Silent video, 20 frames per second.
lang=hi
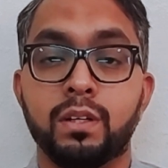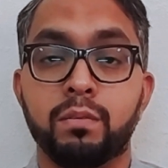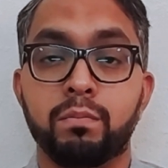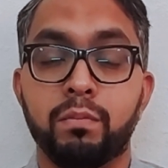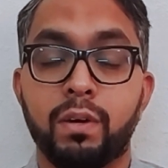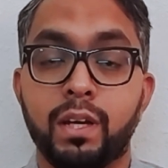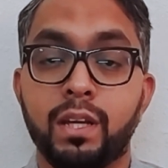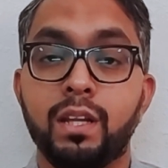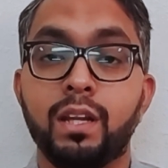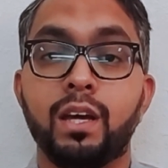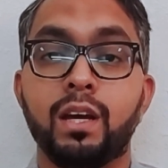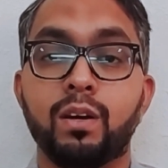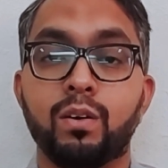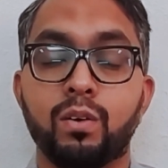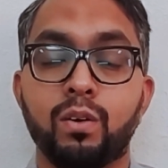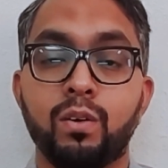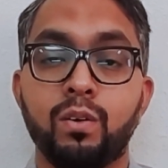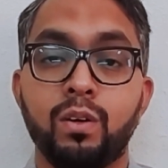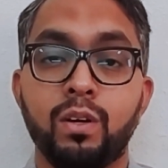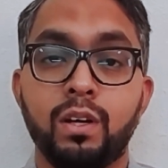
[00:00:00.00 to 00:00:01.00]
महीने
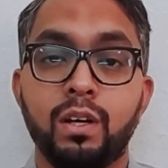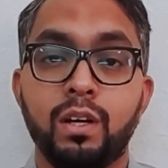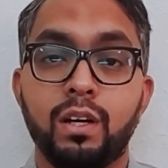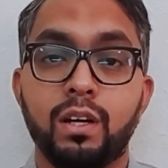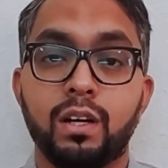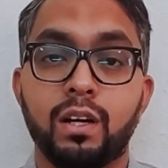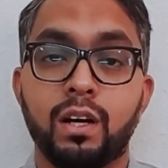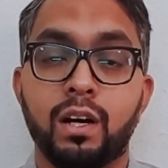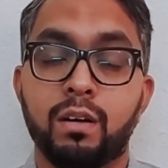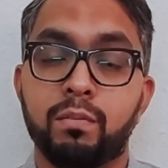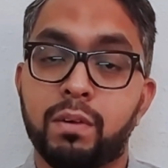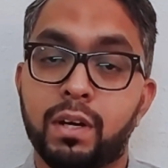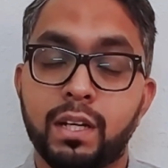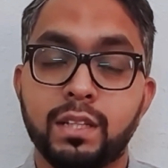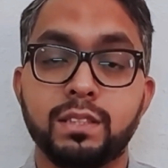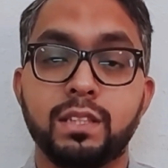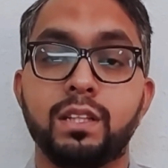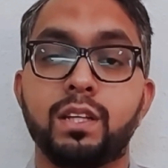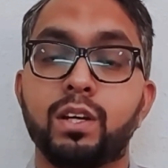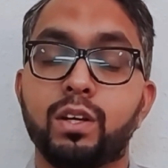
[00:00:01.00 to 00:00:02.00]
को हमारी
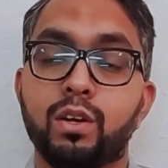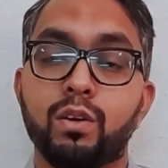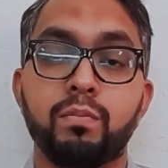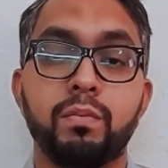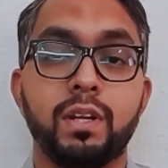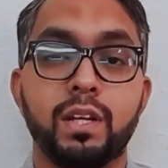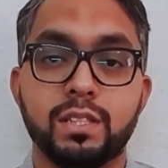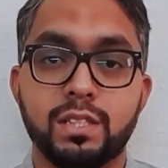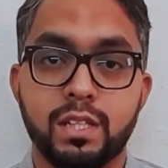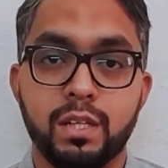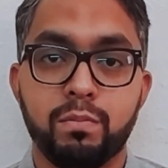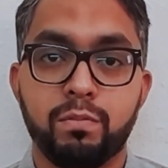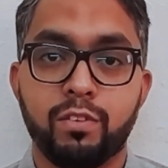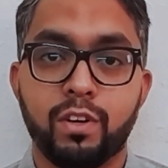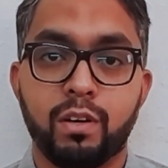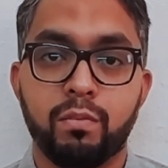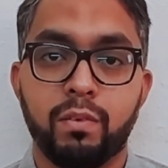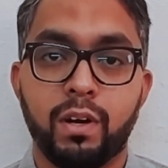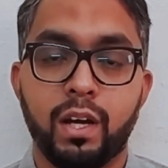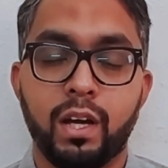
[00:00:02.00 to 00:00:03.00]
ज़िंदगी में नसीब
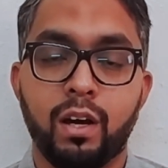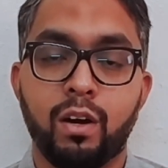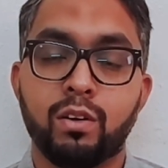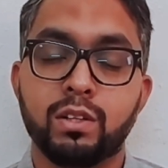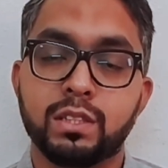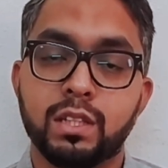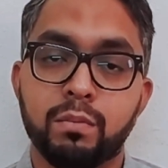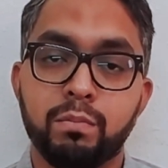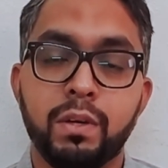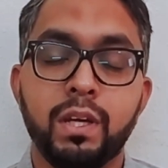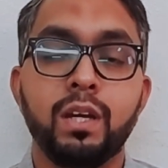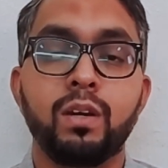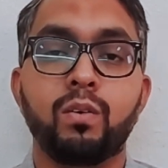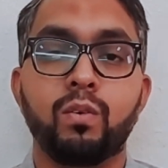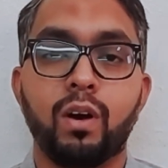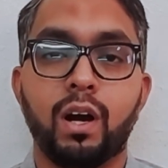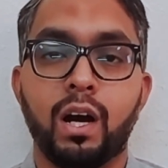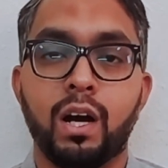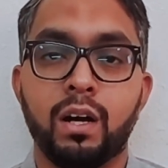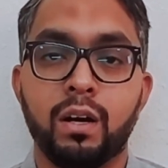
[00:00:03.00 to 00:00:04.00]
फरमाया और सभी
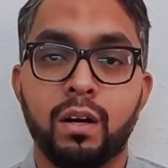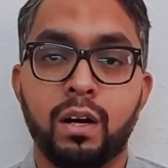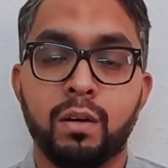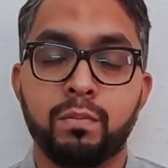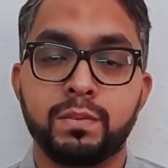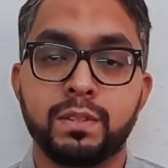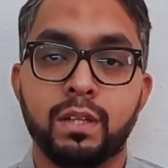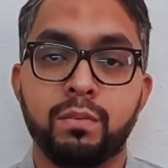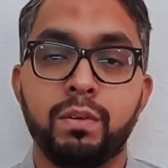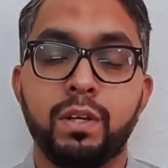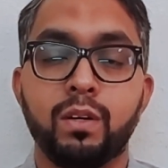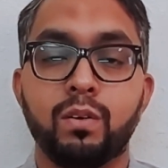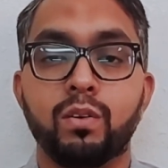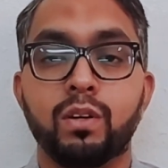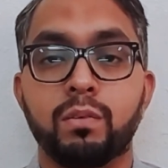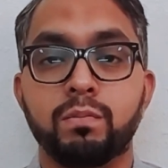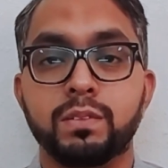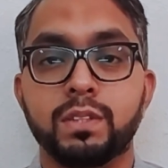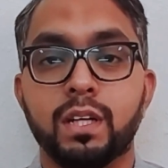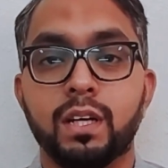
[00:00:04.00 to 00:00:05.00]
को आप सभी को
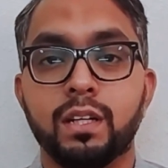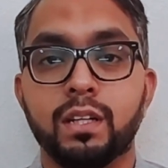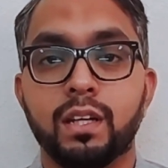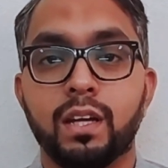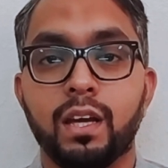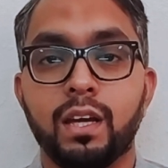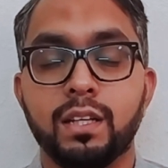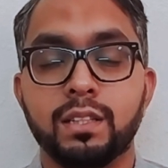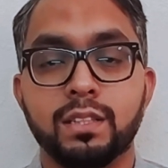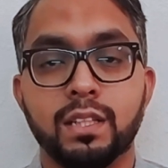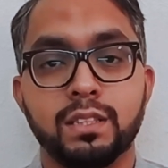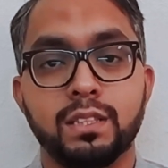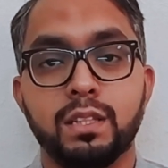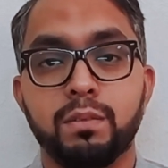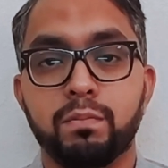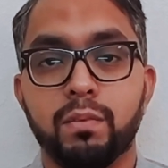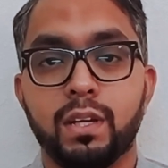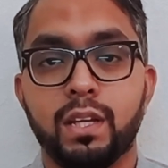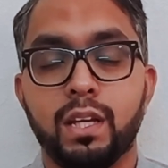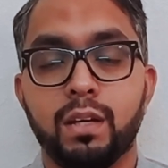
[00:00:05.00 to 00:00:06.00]
रमज़ान के इस
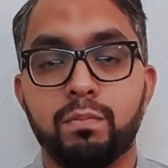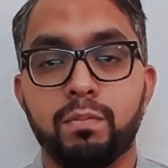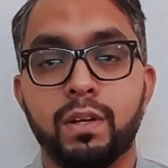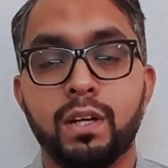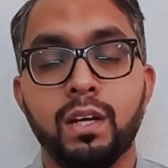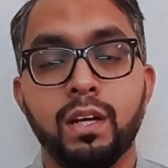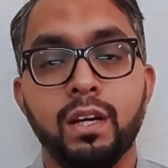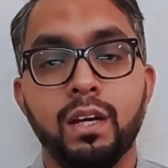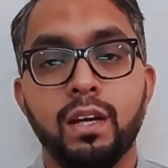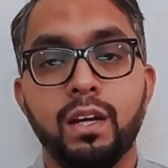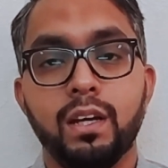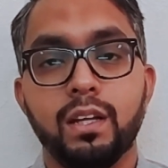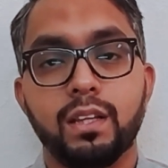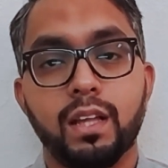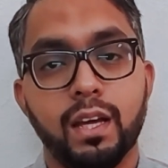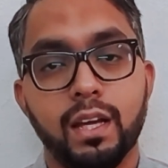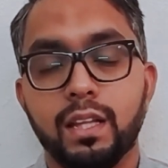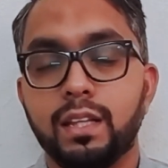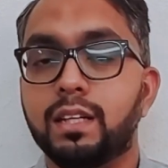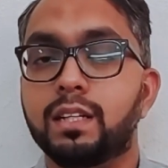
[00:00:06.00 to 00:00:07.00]
अजीम महीने पर
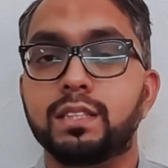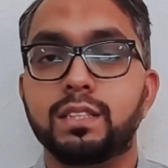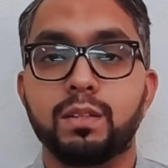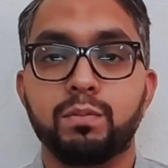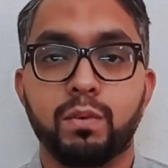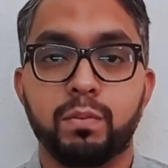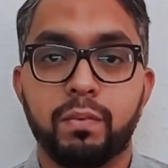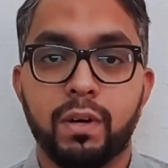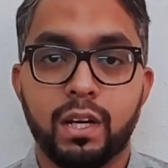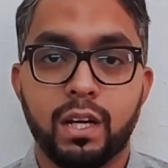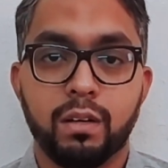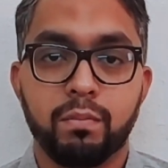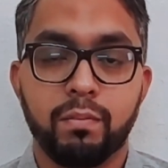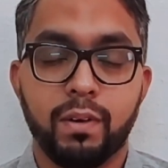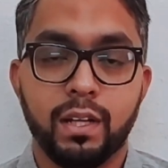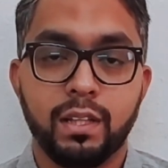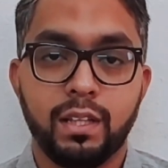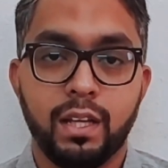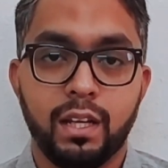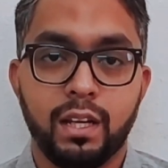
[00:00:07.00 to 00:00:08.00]
तहे दिल से
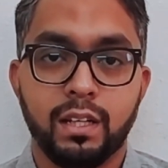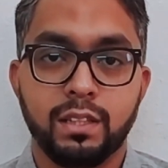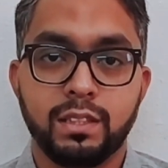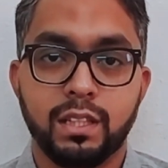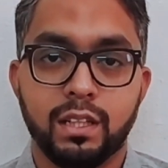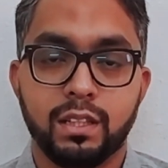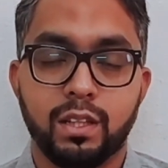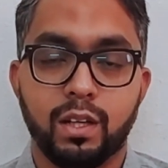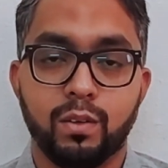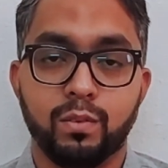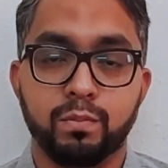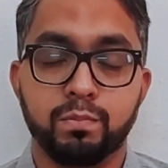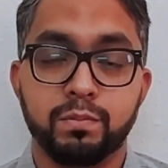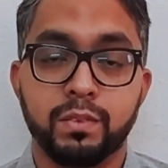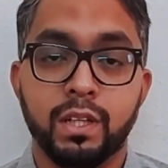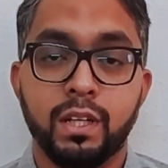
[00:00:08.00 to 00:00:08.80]
मुबारकबाद देना चाहता हूँ